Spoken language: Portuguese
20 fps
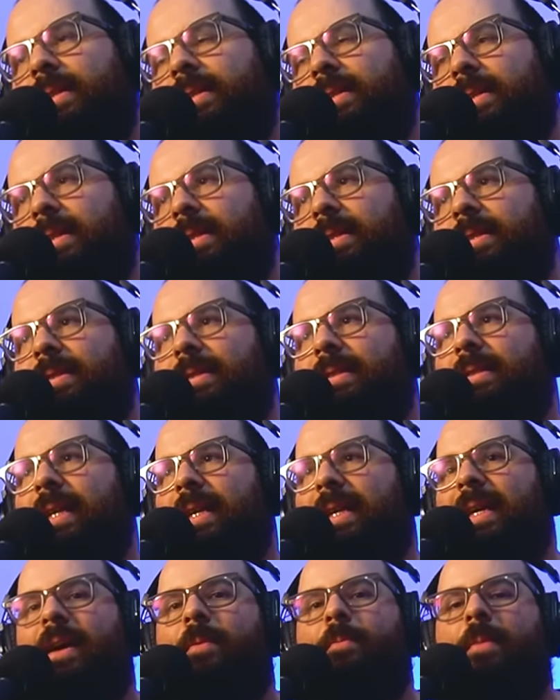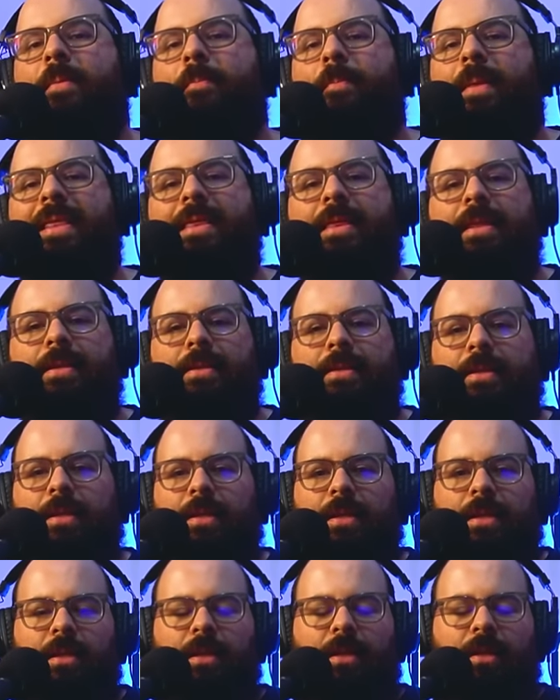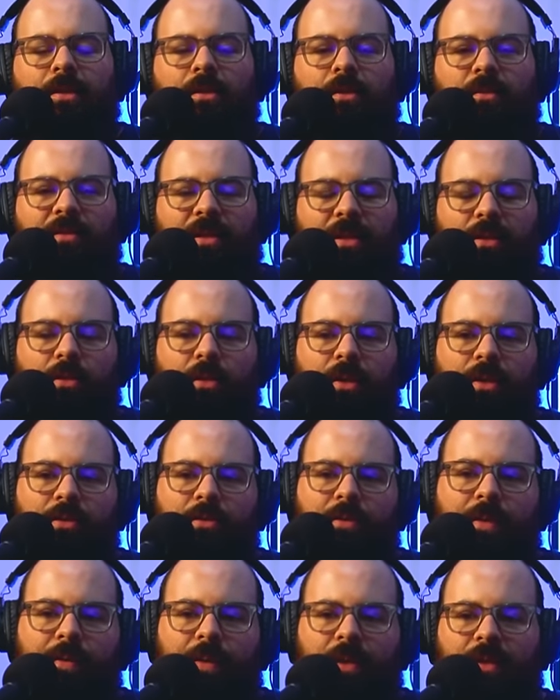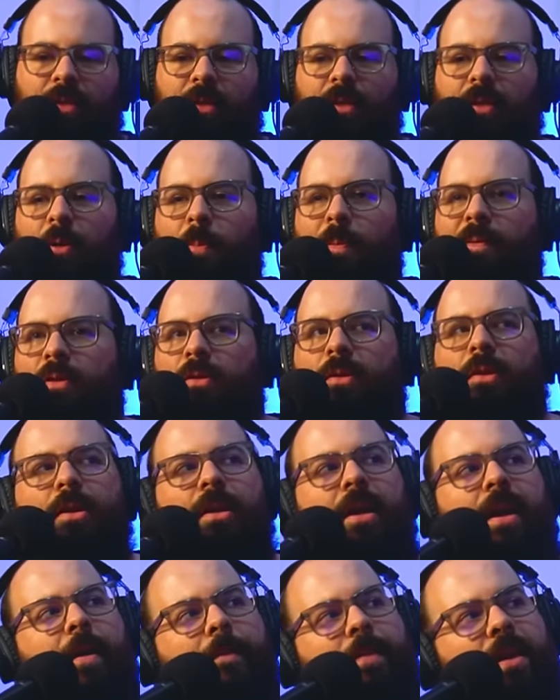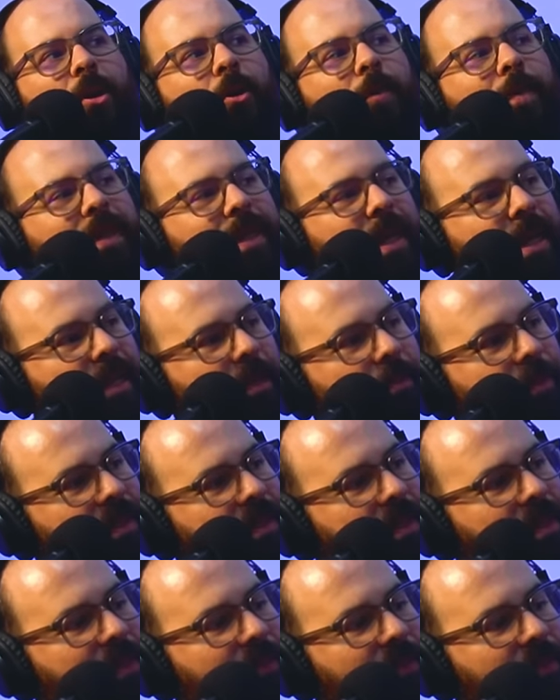as cenas da cama, mantas e lençóis e o cabanço. Então, pronto, a minha roupa está aqui, pensei que